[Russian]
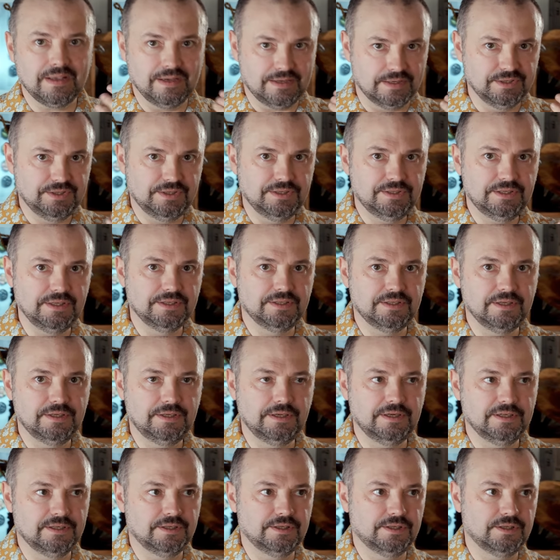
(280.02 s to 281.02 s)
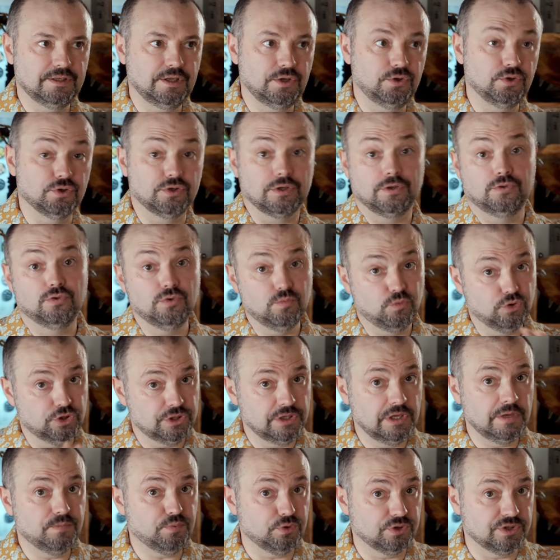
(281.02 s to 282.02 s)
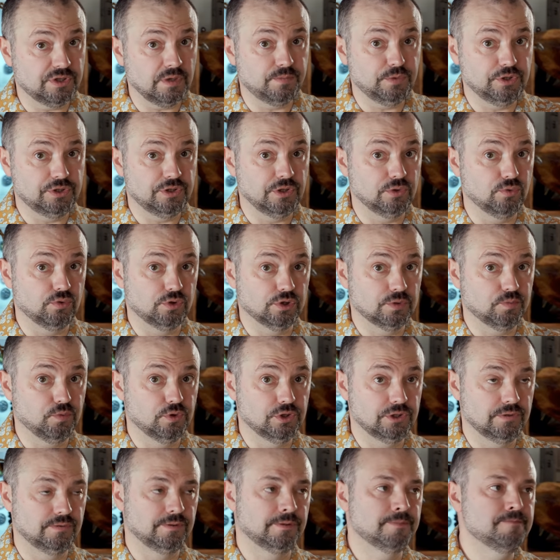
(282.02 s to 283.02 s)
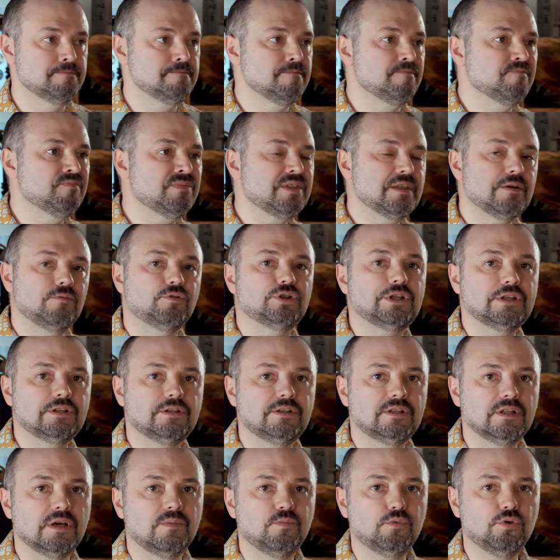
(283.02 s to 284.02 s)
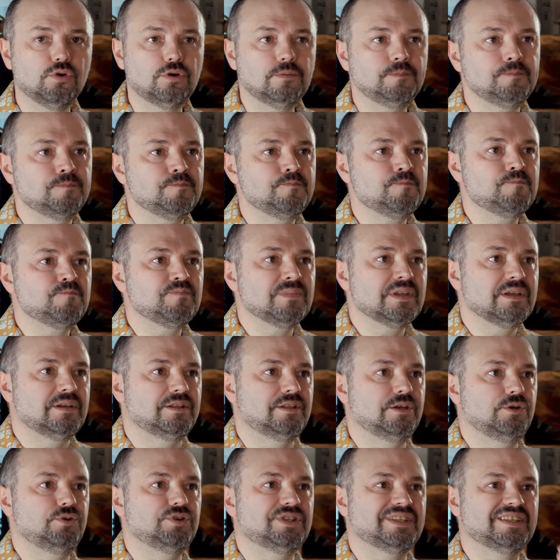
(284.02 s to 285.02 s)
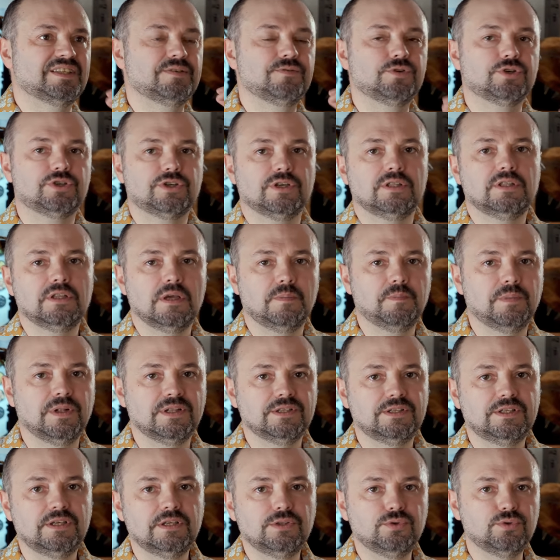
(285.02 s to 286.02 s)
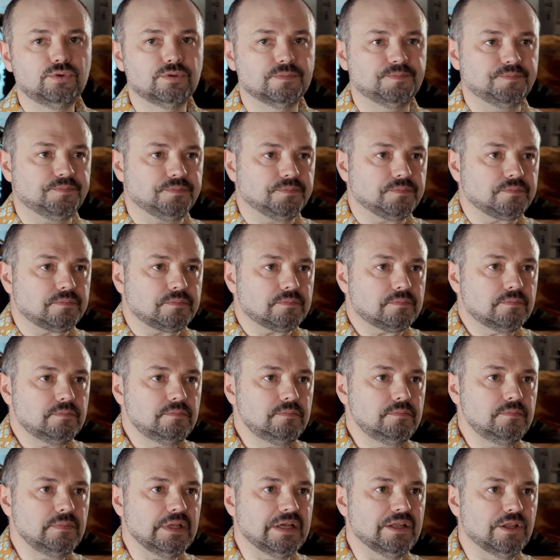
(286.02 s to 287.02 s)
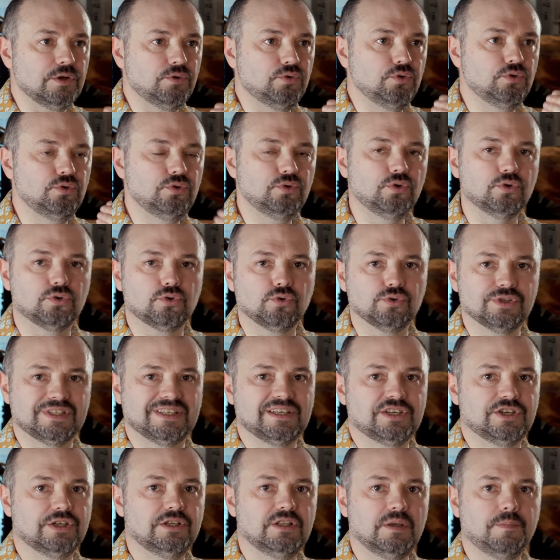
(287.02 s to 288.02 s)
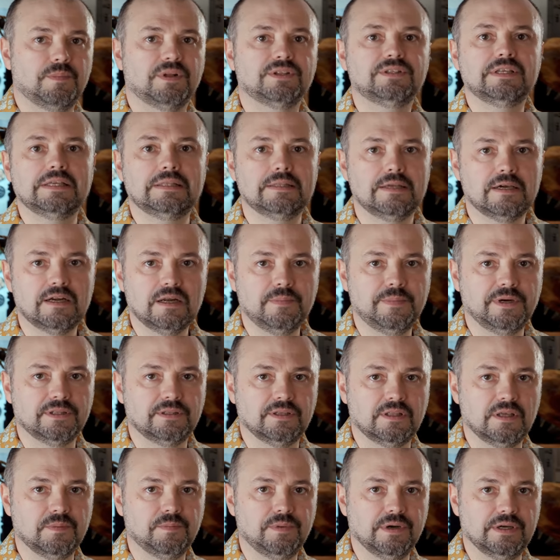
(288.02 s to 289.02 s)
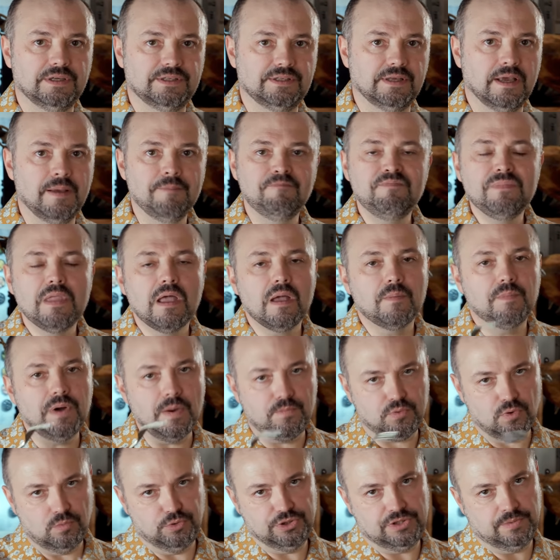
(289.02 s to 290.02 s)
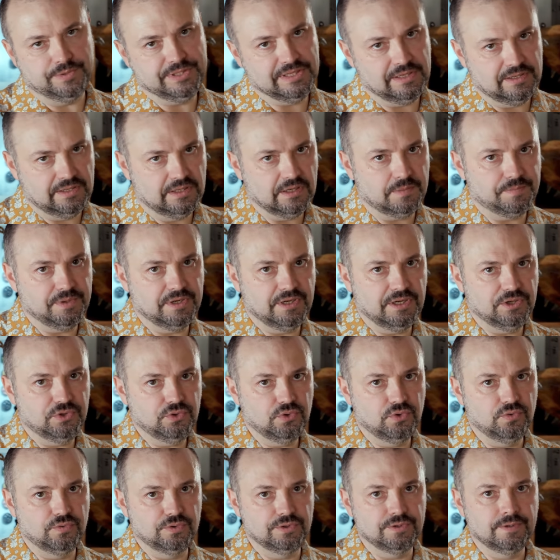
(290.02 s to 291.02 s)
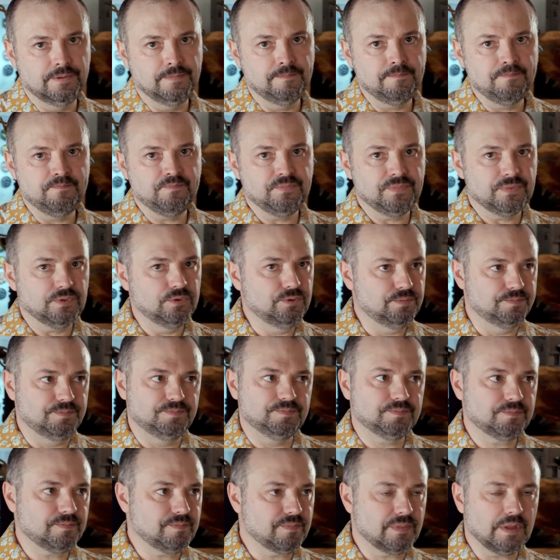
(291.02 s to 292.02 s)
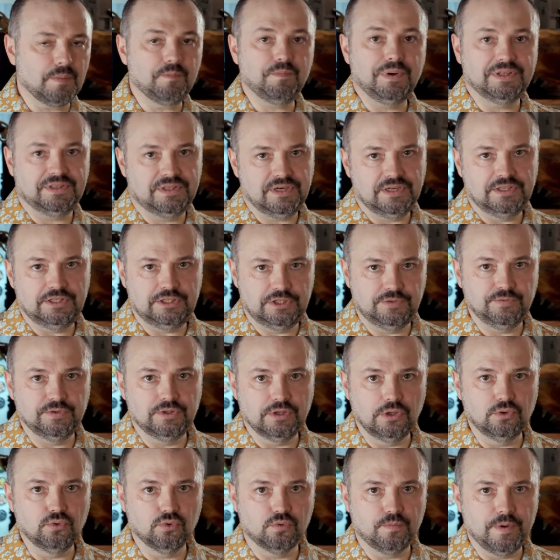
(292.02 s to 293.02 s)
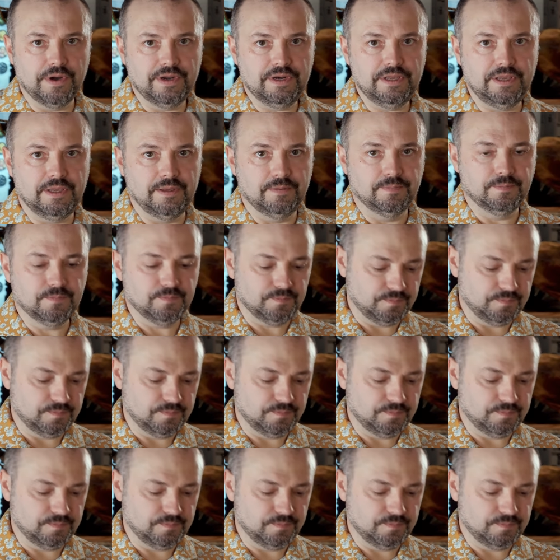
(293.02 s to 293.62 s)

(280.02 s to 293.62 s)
Консистенция интересно создается, но можно и просто обычный лук использовать. Вот этот набор дает совершенно обалденную такую нотку, совершенно обалденный аромат этой пасты. Попробуйте обязательно так приготовить. Ну, потратите вы на лук парей.